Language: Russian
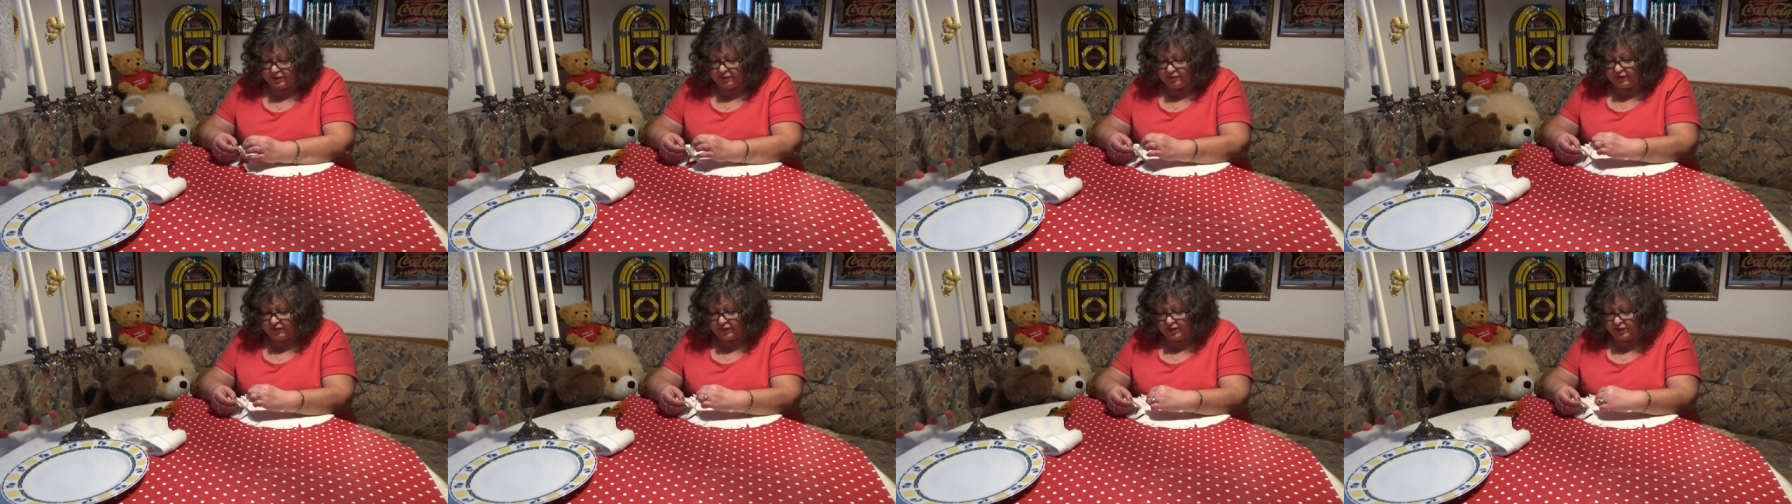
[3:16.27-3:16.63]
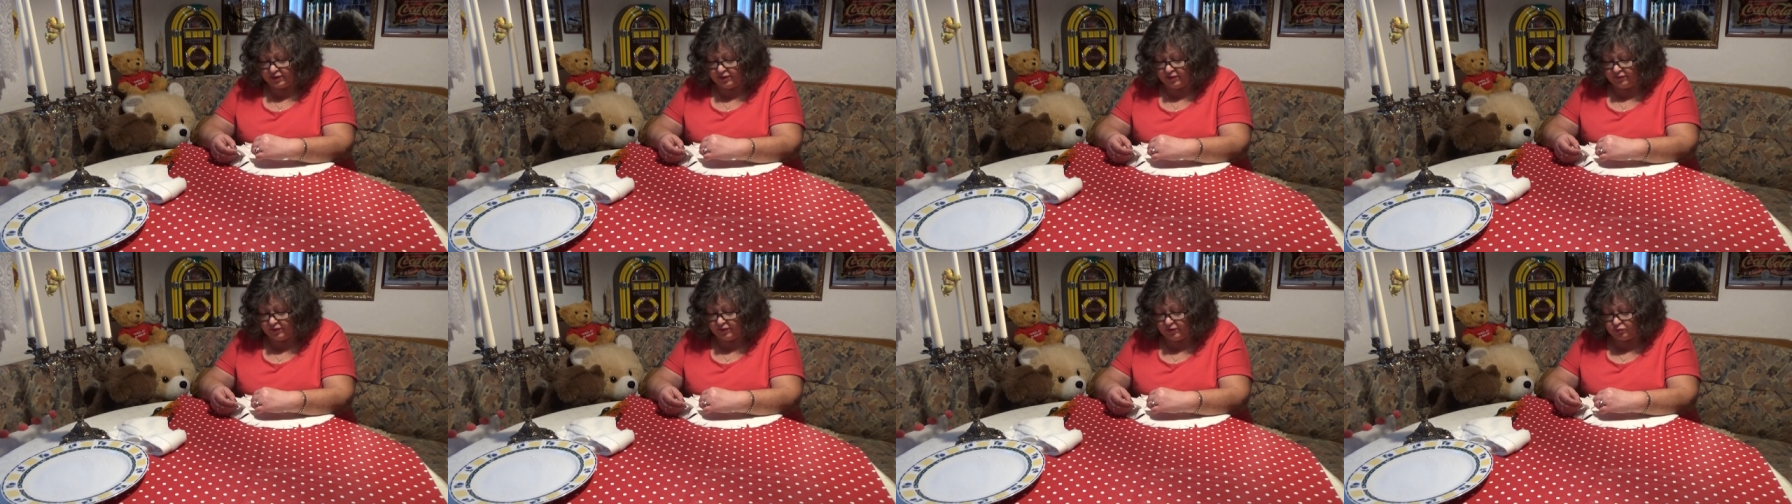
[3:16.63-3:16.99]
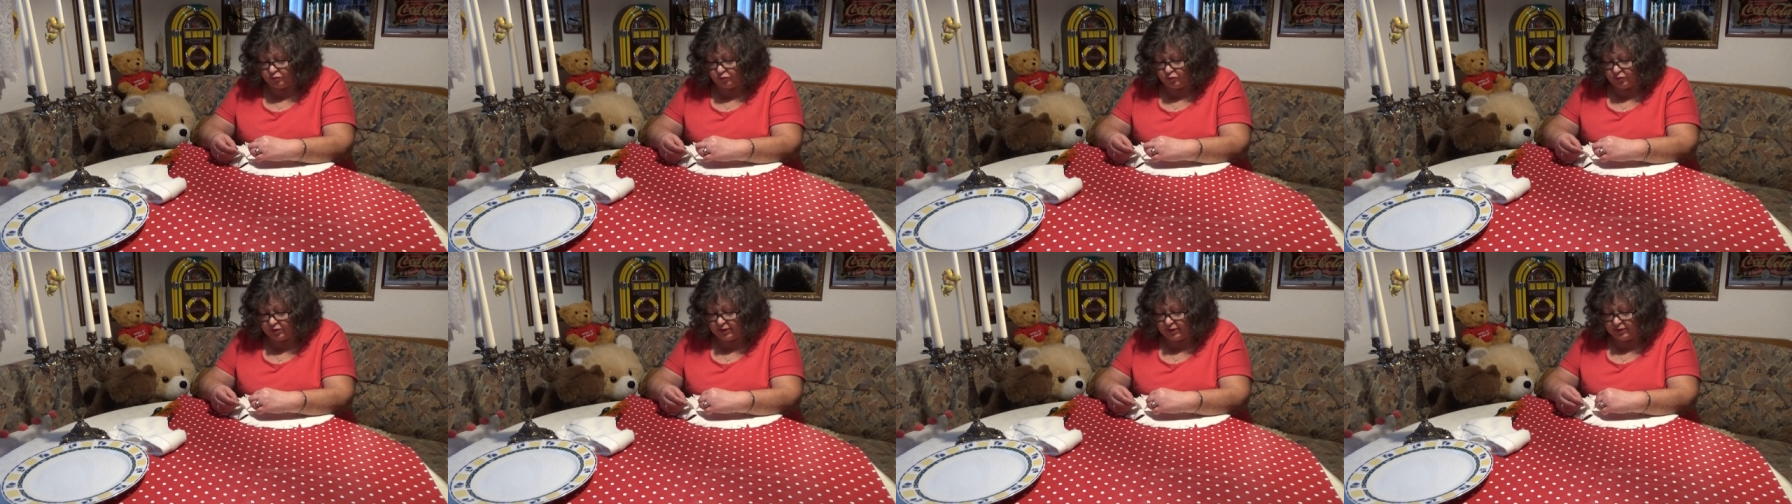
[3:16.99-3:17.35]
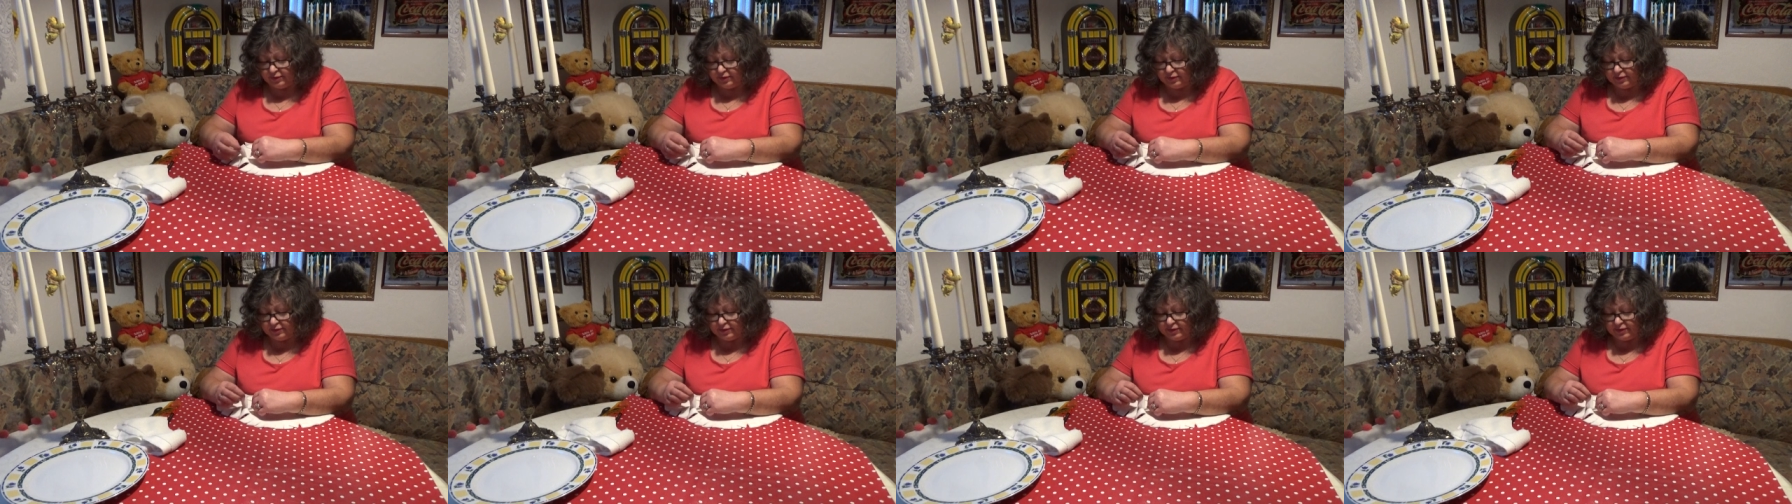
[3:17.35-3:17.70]
верхнего круга,
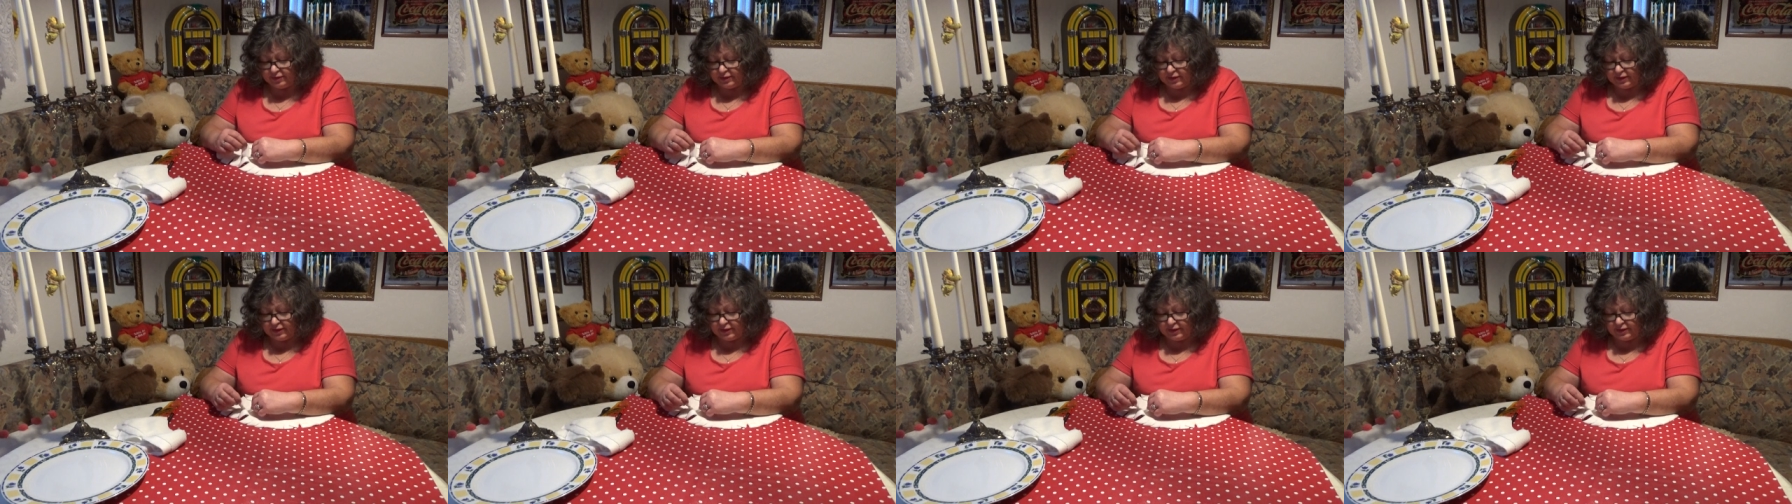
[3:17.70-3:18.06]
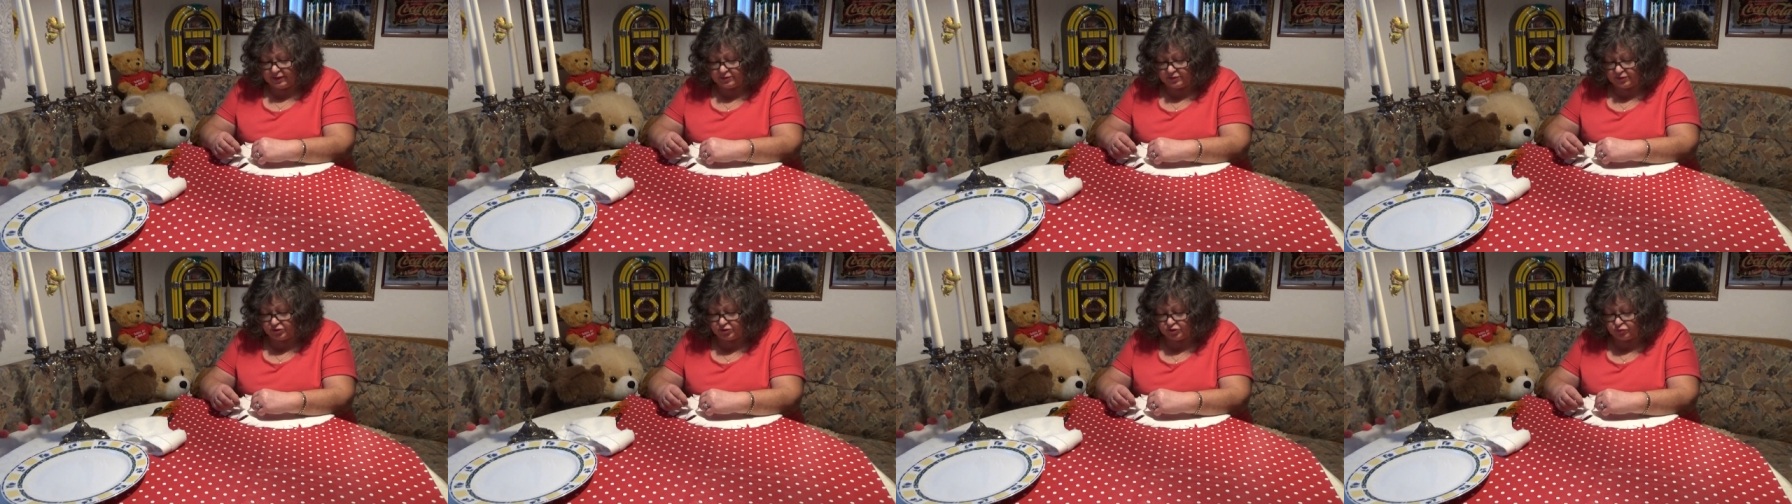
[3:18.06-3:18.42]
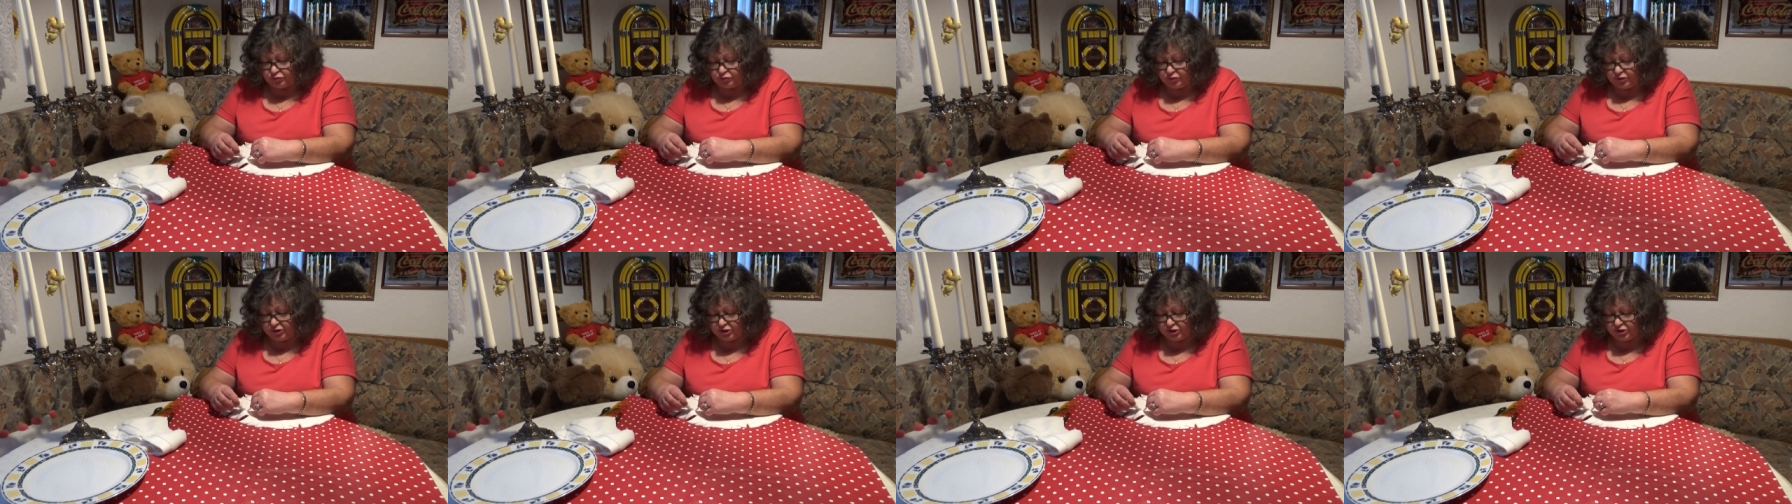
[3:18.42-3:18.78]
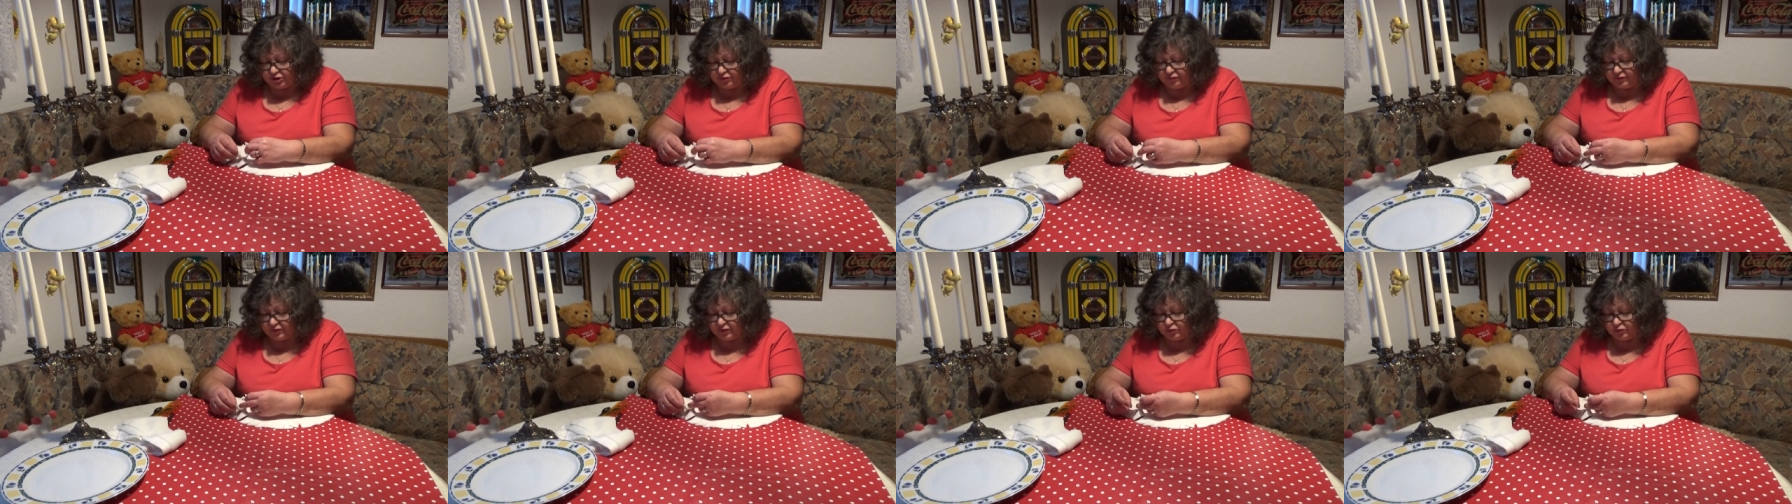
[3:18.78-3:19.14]
ленточку
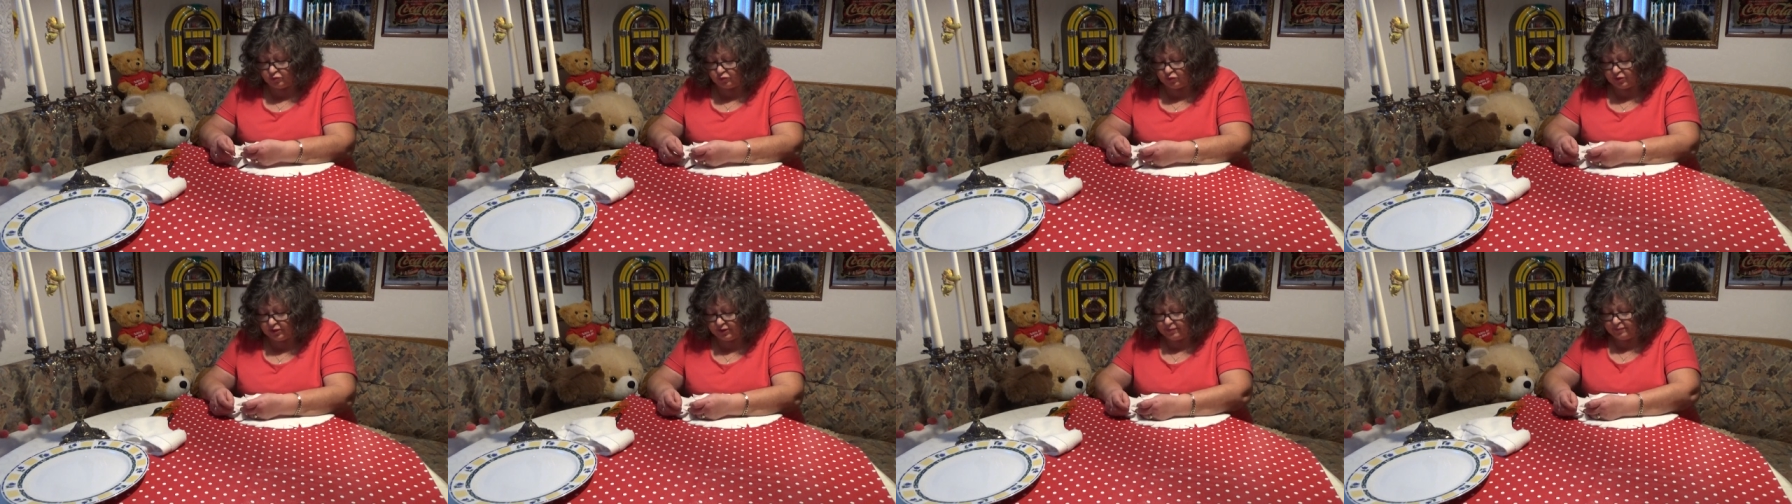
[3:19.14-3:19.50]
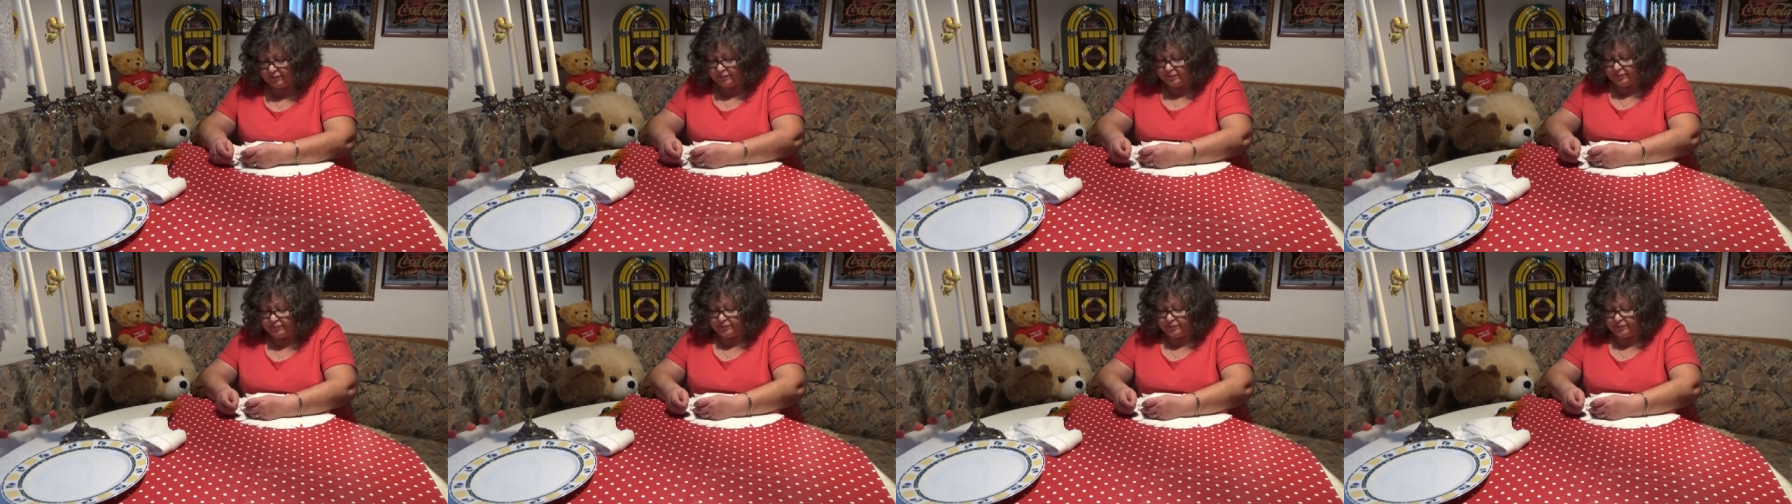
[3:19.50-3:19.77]
нижнего круга